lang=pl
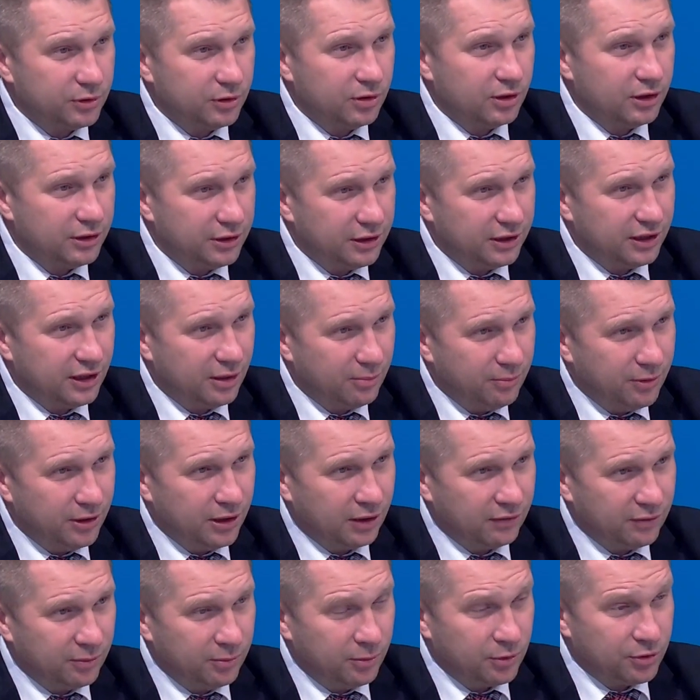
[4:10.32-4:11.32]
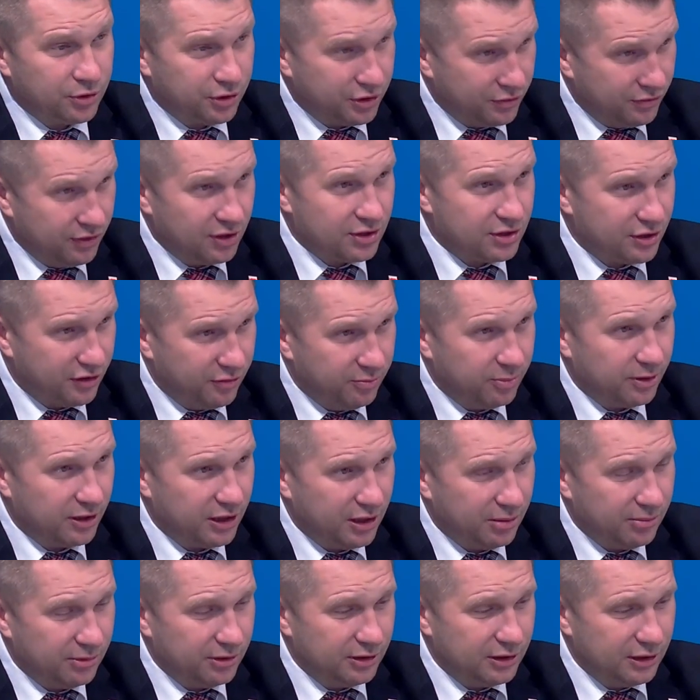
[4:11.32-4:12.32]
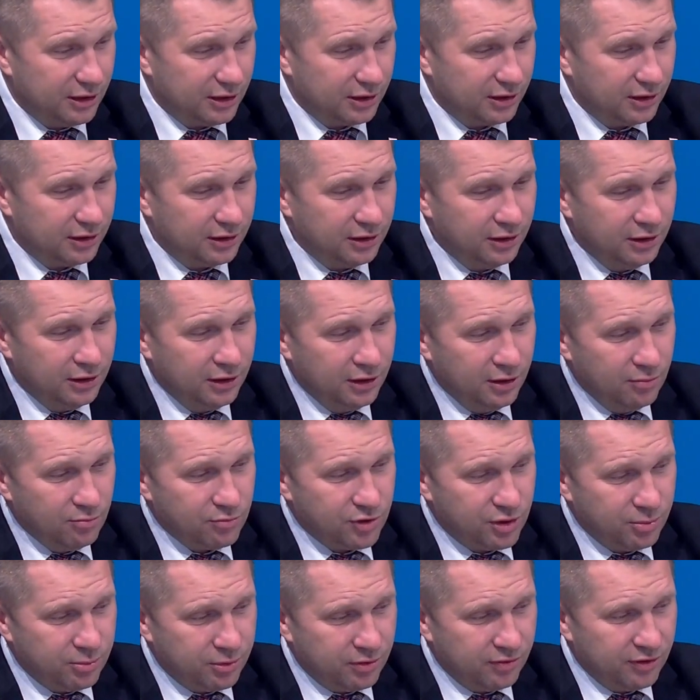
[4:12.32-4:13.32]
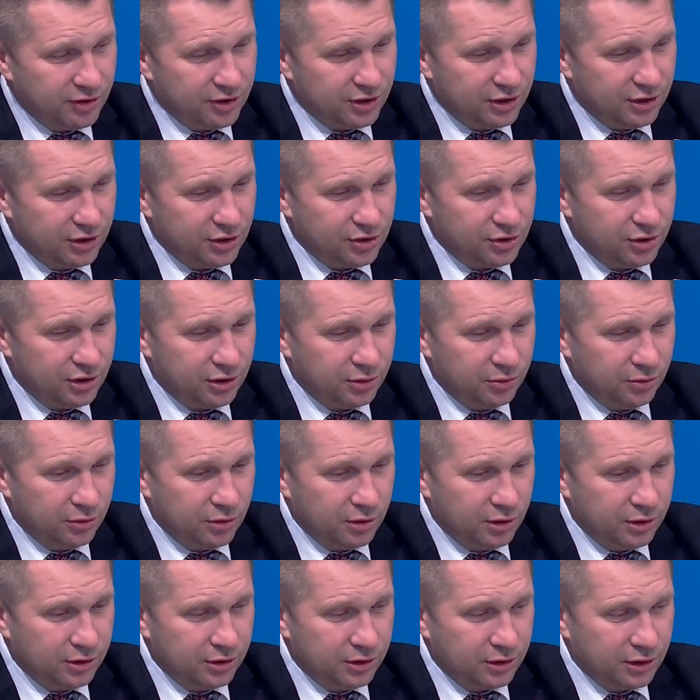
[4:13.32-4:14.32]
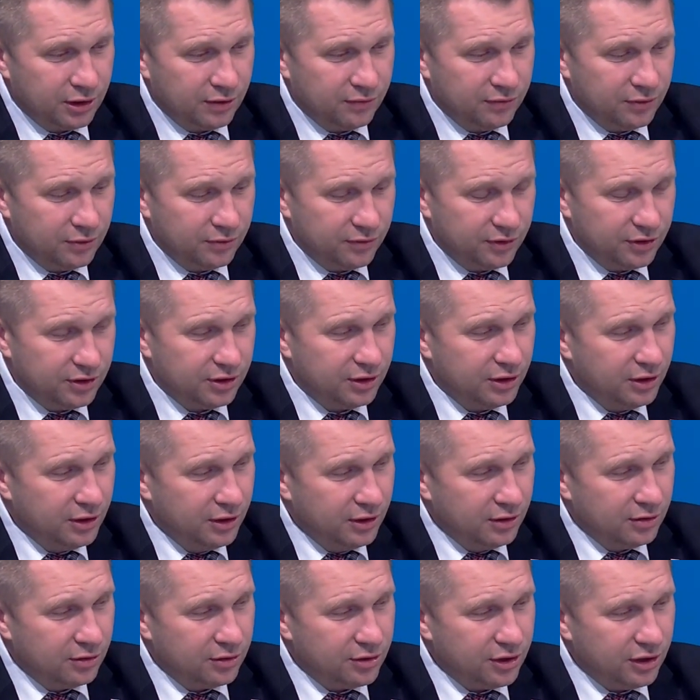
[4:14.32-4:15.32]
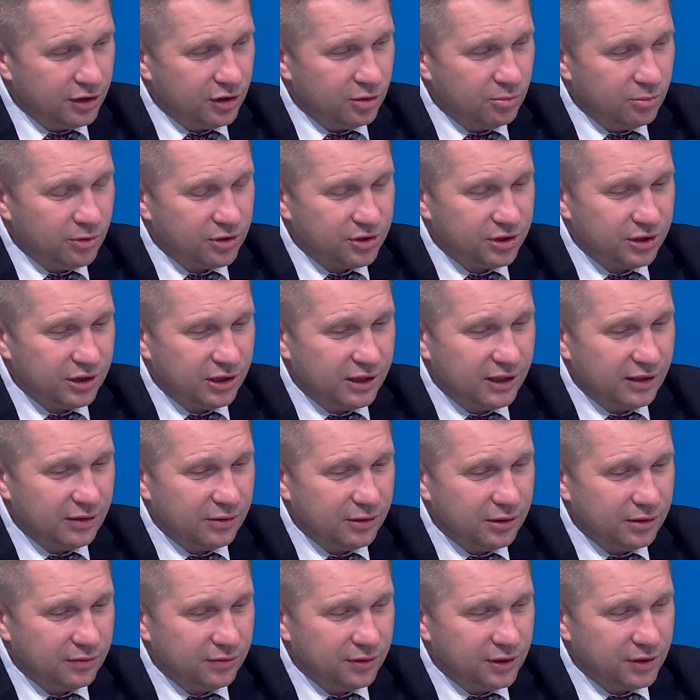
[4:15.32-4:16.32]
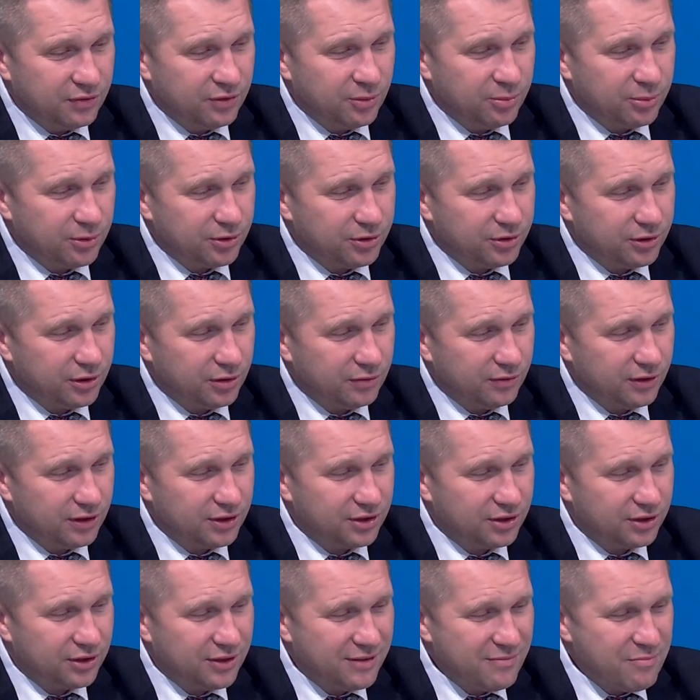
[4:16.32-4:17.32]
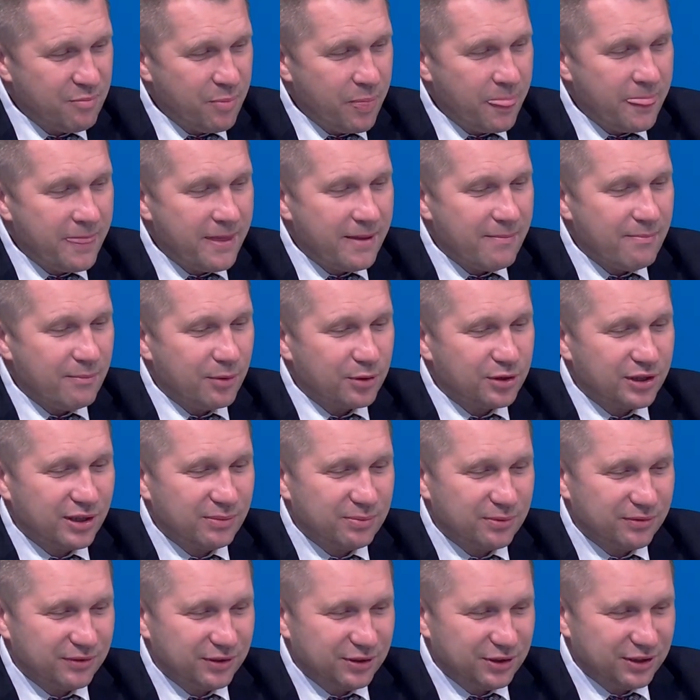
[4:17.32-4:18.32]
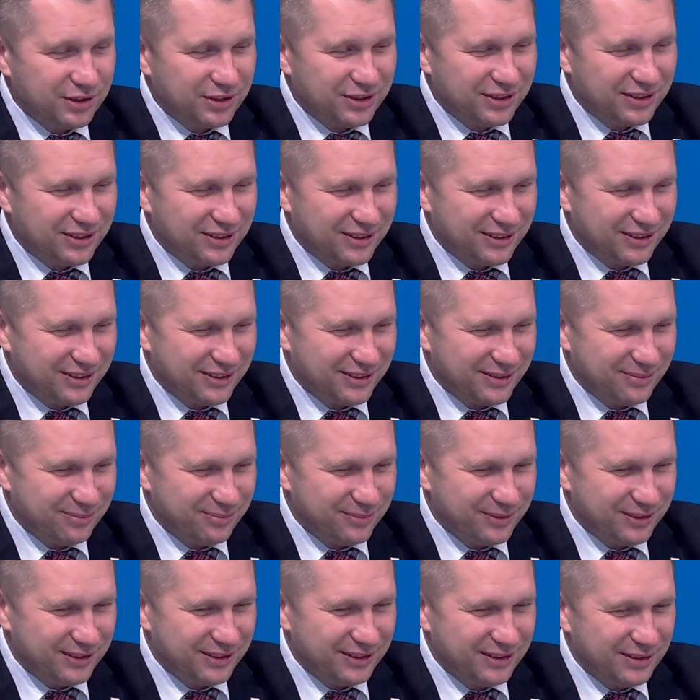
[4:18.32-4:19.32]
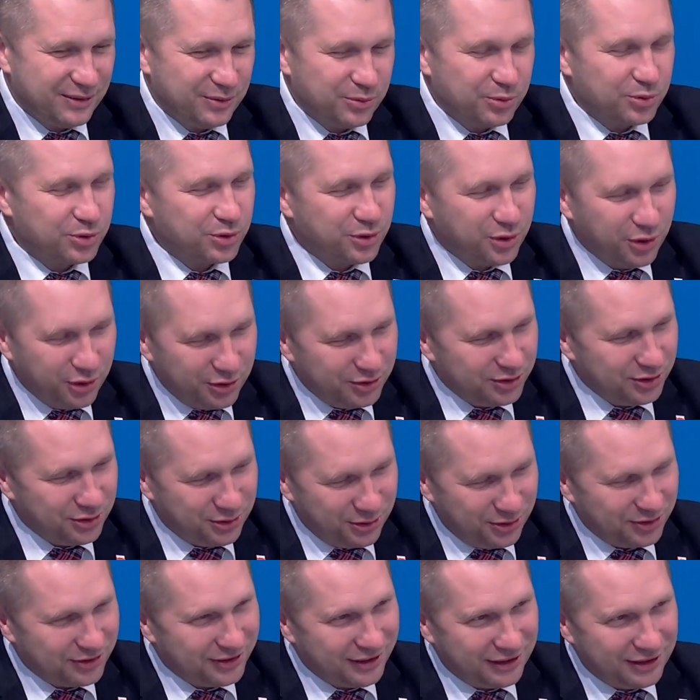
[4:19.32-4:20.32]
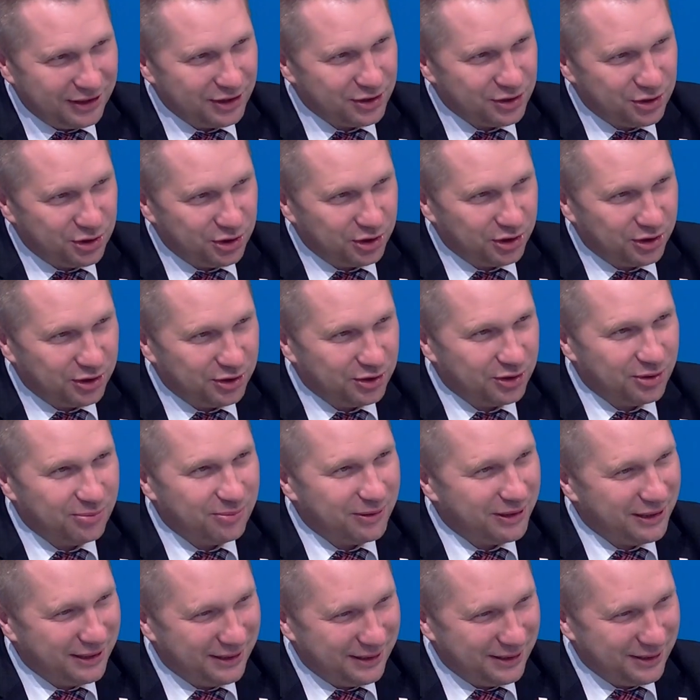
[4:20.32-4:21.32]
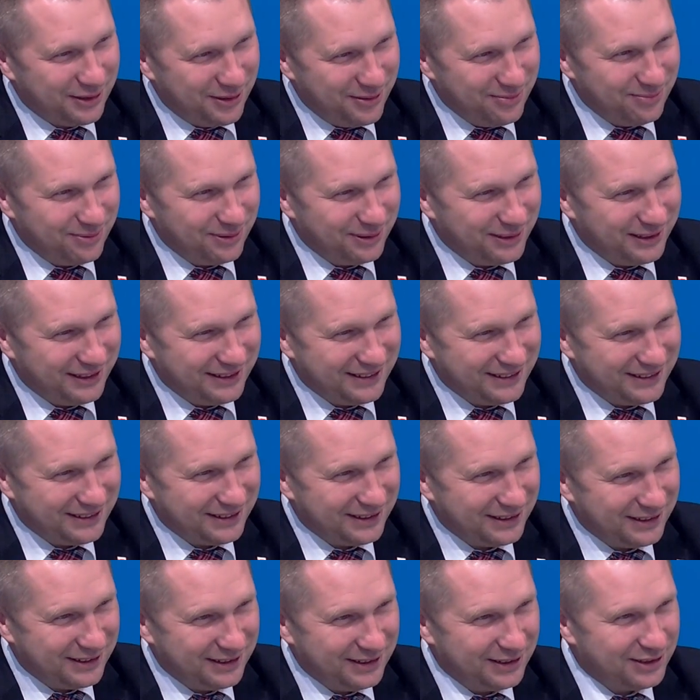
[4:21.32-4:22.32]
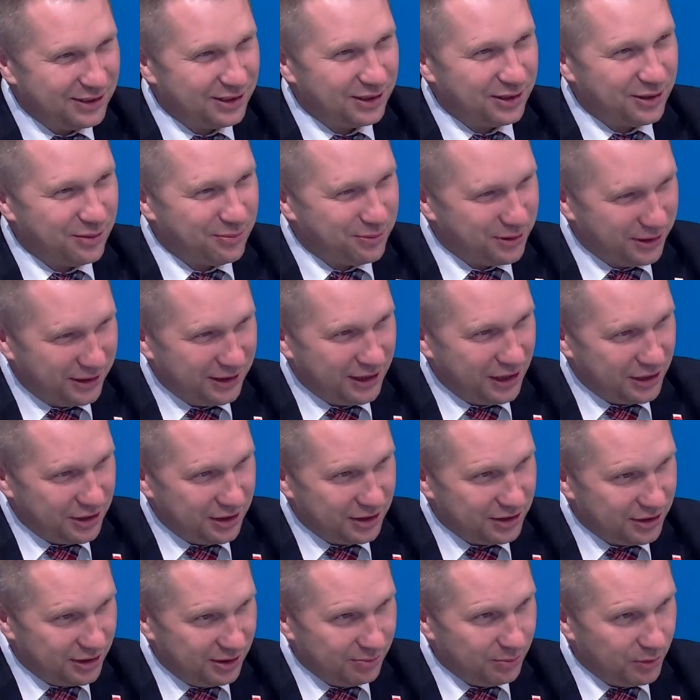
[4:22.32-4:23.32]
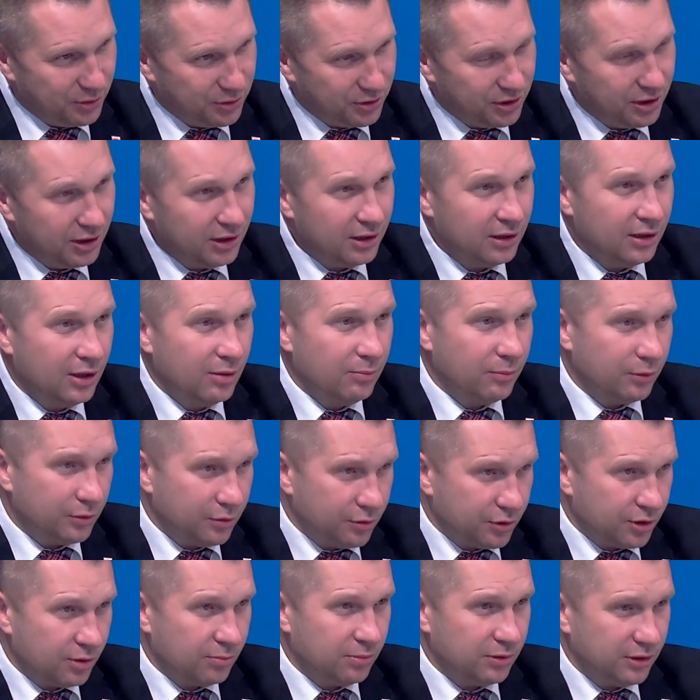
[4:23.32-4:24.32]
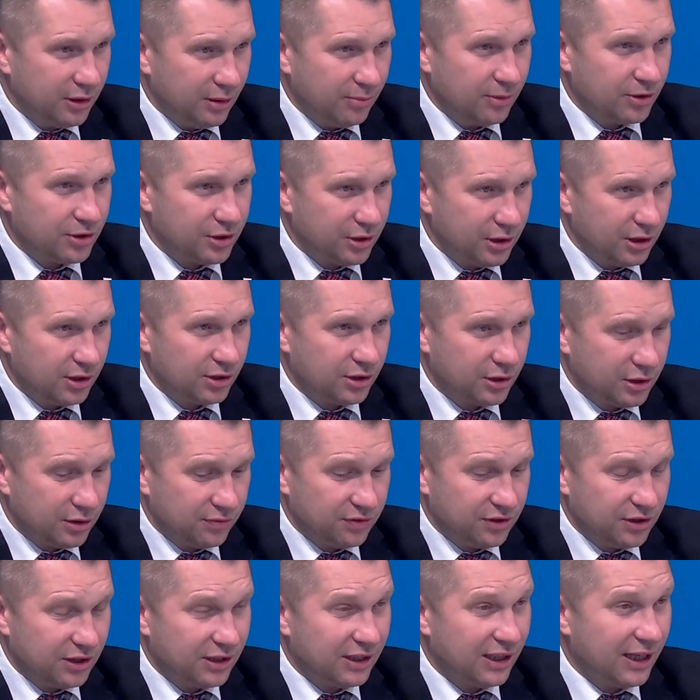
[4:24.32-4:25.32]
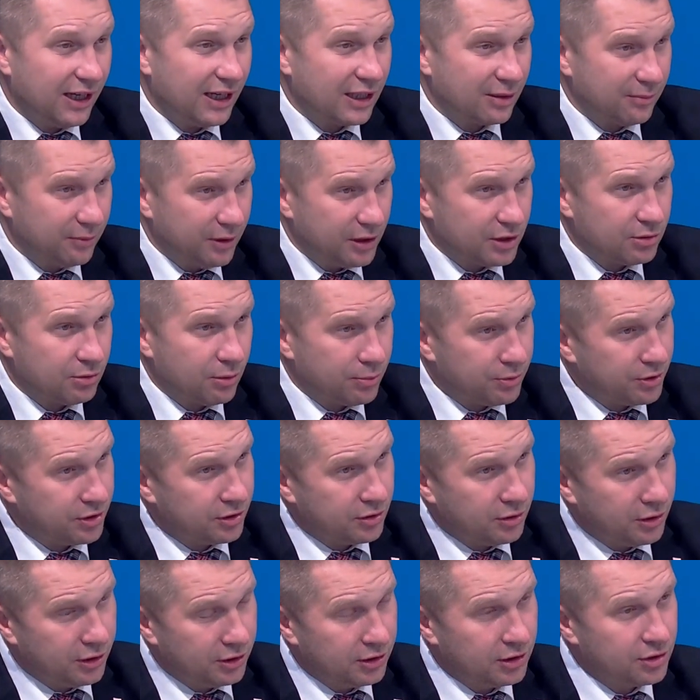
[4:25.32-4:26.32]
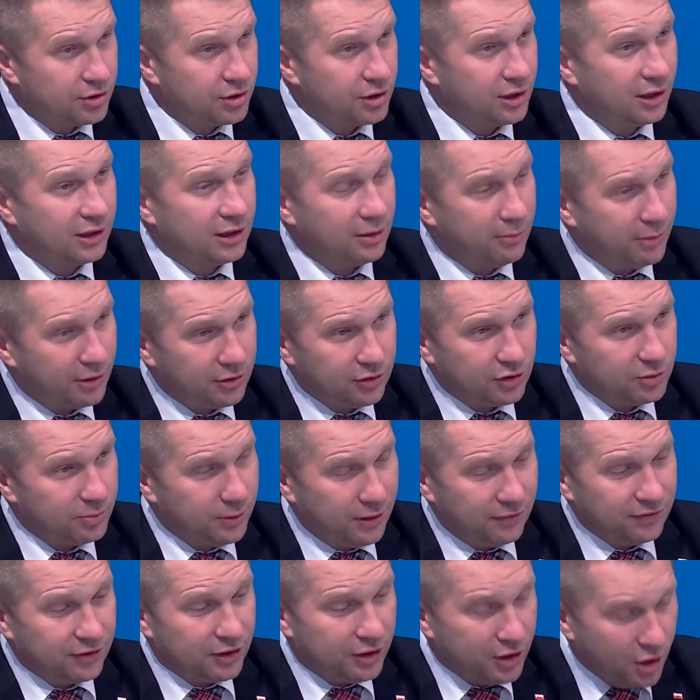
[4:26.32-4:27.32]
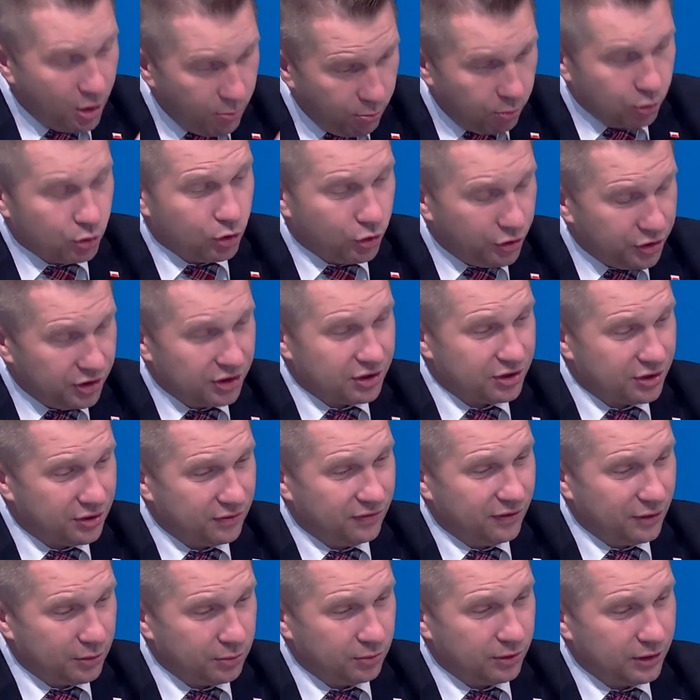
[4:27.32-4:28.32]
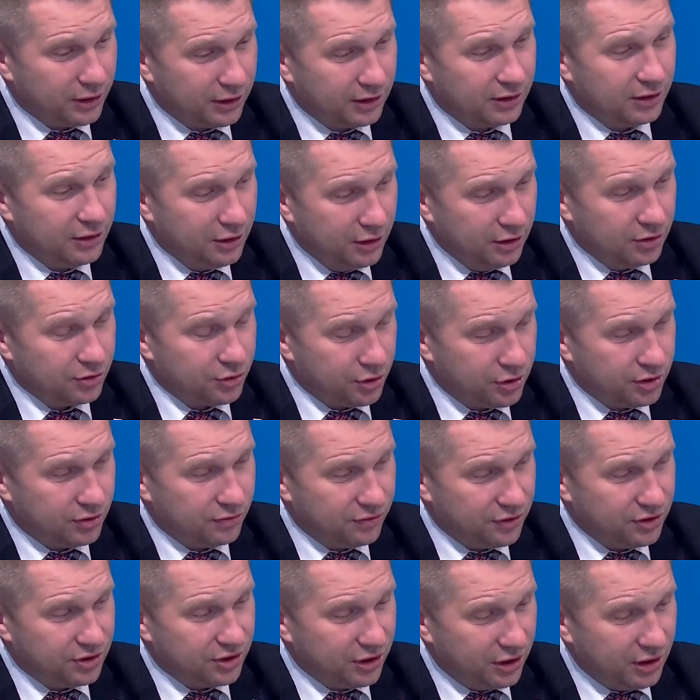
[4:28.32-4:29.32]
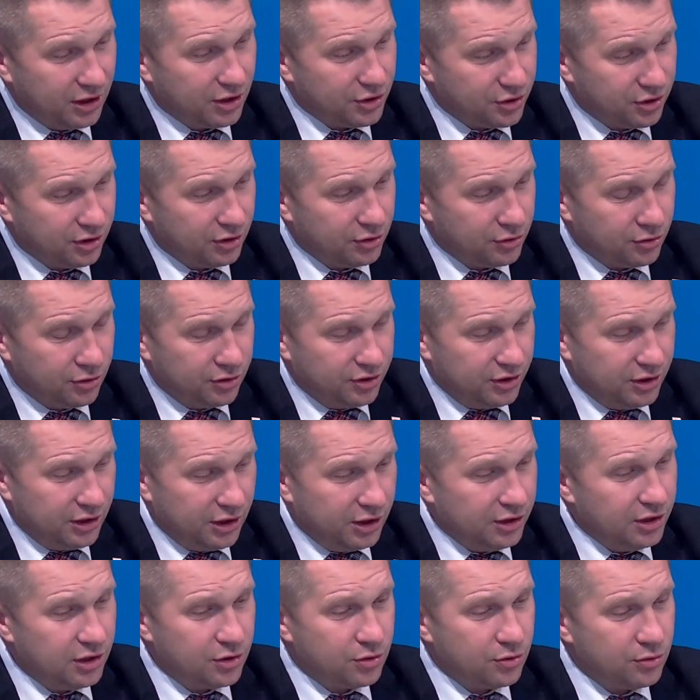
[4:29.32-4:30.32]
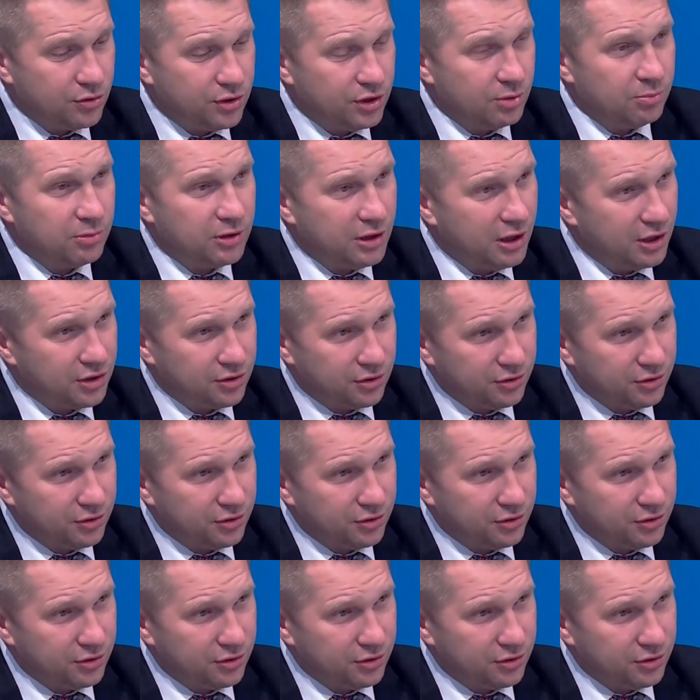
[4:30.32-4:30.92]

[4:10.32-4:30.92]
kolejnych kampaniach wyborczych, zwłaszcza w parlamentarnej, przeprowadzenie szeregu kolejnych reform, więc no, trzeba tą maszynę naoliwić, wyprostować, można powiedzieć, y, y, uzgodnić ostatecznie, kto ma jakie kompetencje i czego przekraczać nie można, po to, żeby ta maszyna, rzeczywiście ta armia szła przez kolejne trzy lata bardzo sprawnie, bo to jest warunek rzeczywiście dalszego rządzenia. Nie rządzimy A to pan jest dla